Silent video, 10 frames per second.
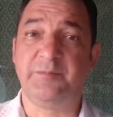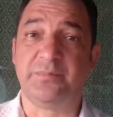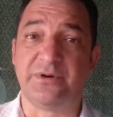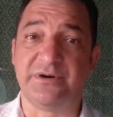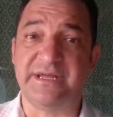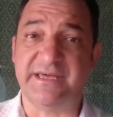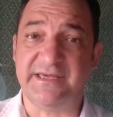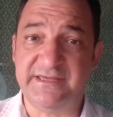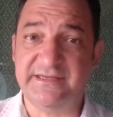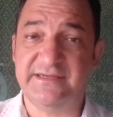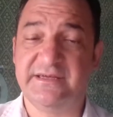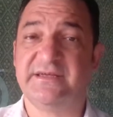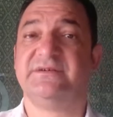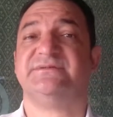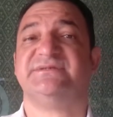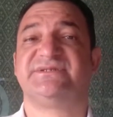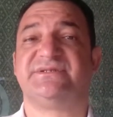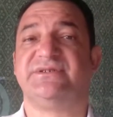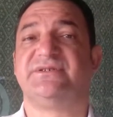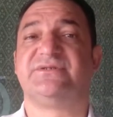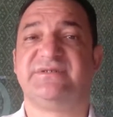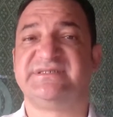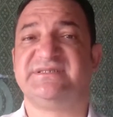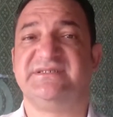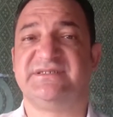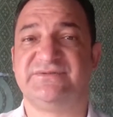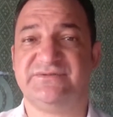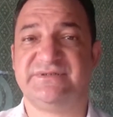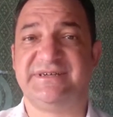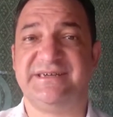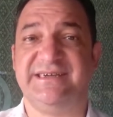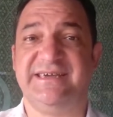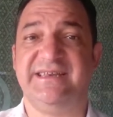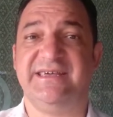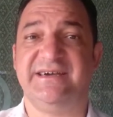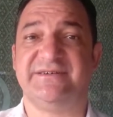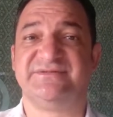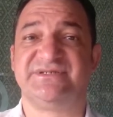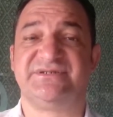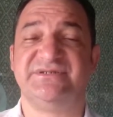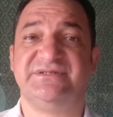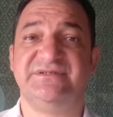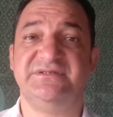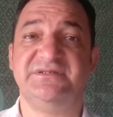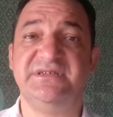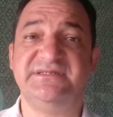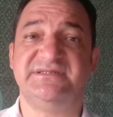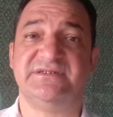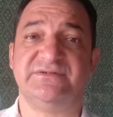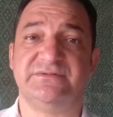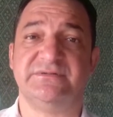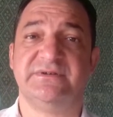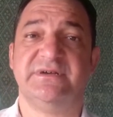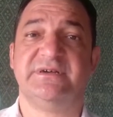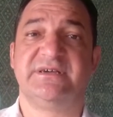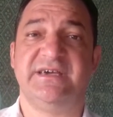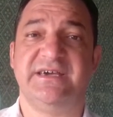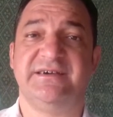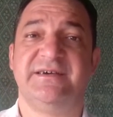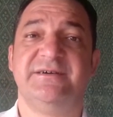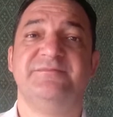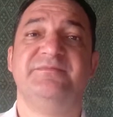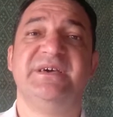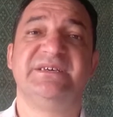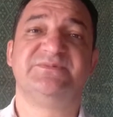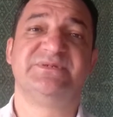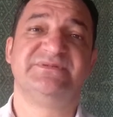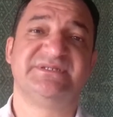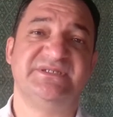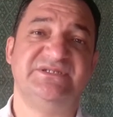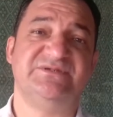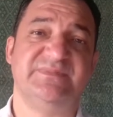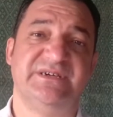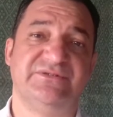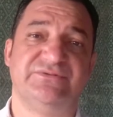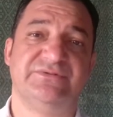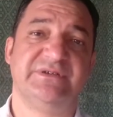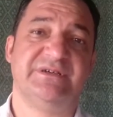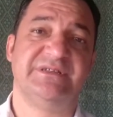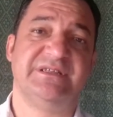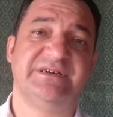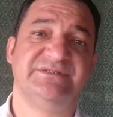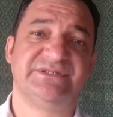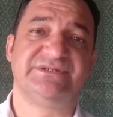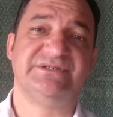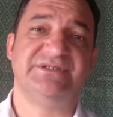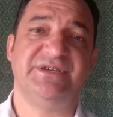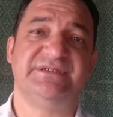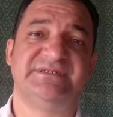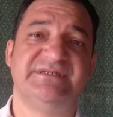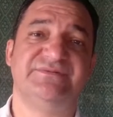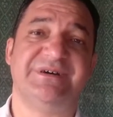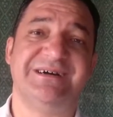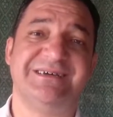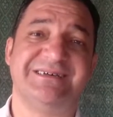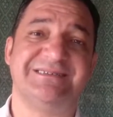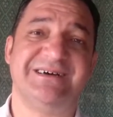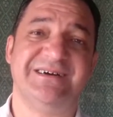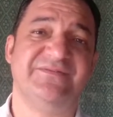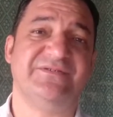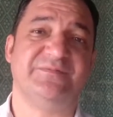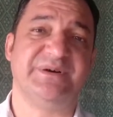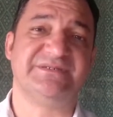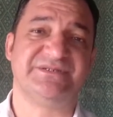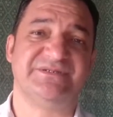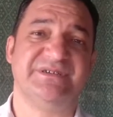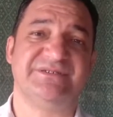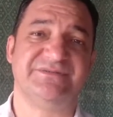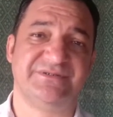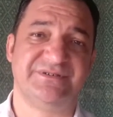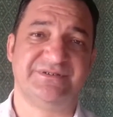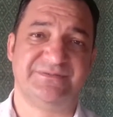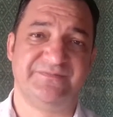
Porém, o sonho com assinatura, ele é um sonho tão intrínseco que mesmo que o sentimento lá no sonho tenha sido agradável para o sonhador,